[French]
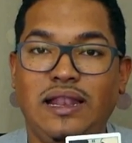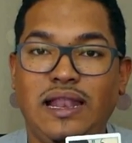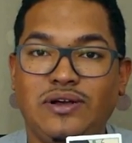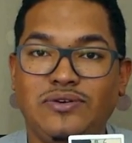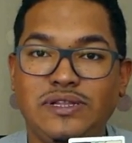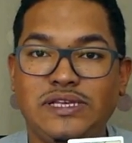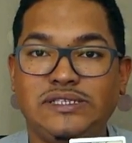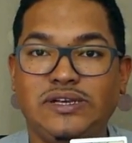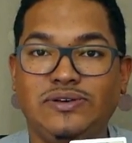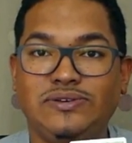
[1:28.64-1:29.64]
la
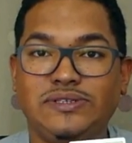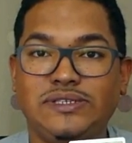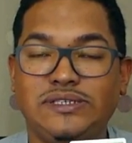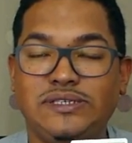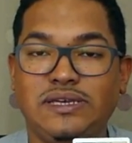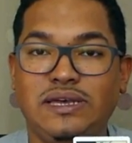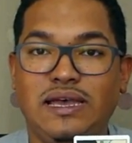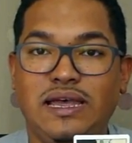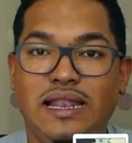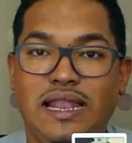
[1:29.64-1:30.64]
connaissance,
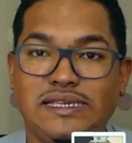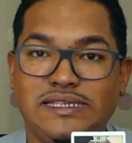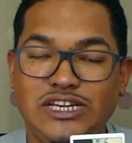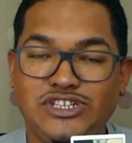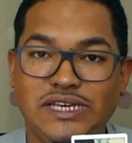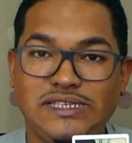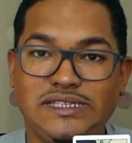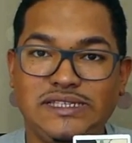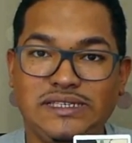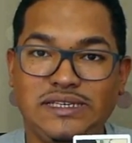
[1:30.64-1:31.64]
la
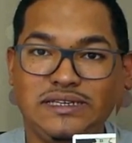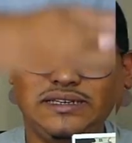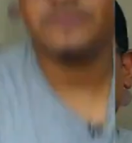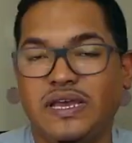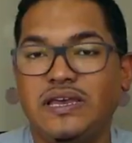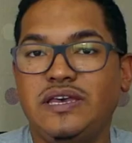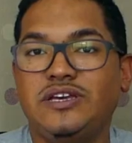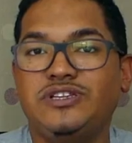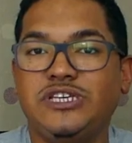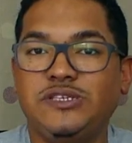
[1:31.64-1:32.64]
sagesse.
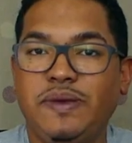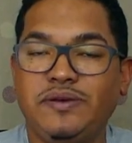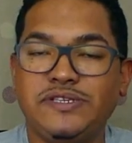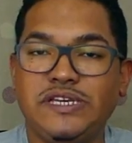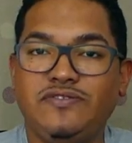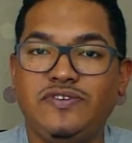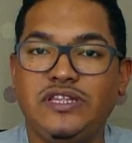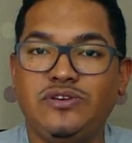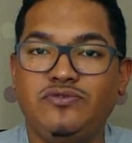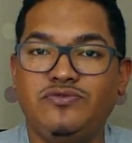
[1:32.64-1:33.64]
J'espère que cette
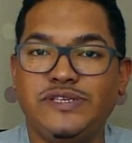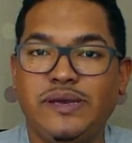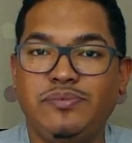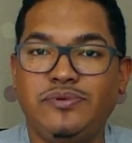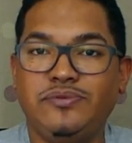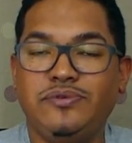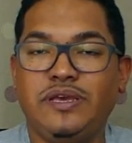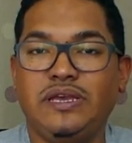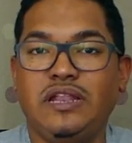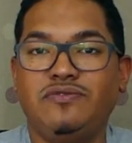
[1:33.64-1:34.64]
vidéo vous a plu
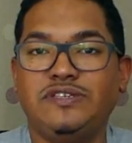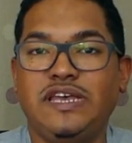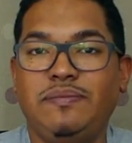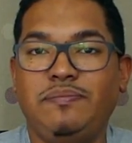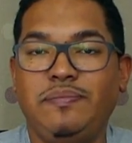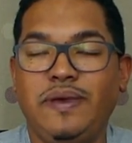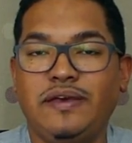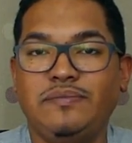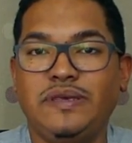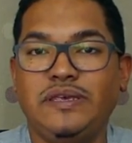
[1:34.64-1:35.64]
et qu'elle vous a
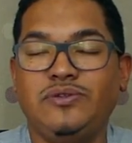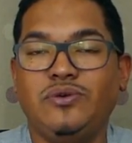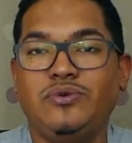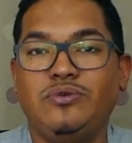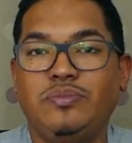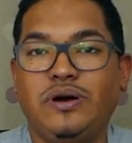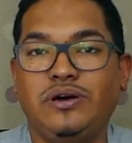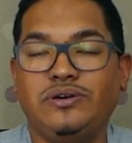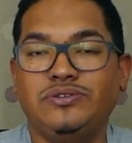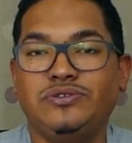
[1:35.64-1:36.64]
permis de
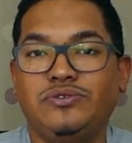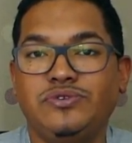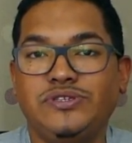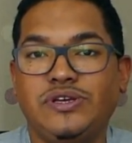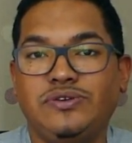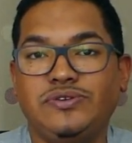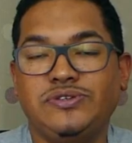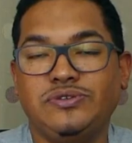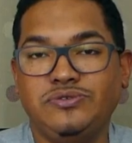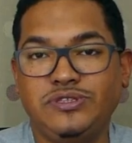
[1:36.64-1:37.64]
comprendre le
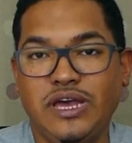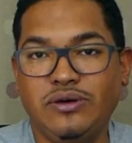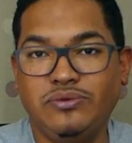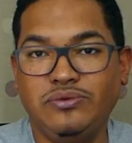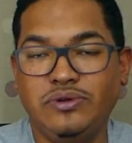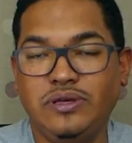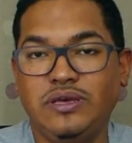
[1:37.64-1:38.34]
sens du tarot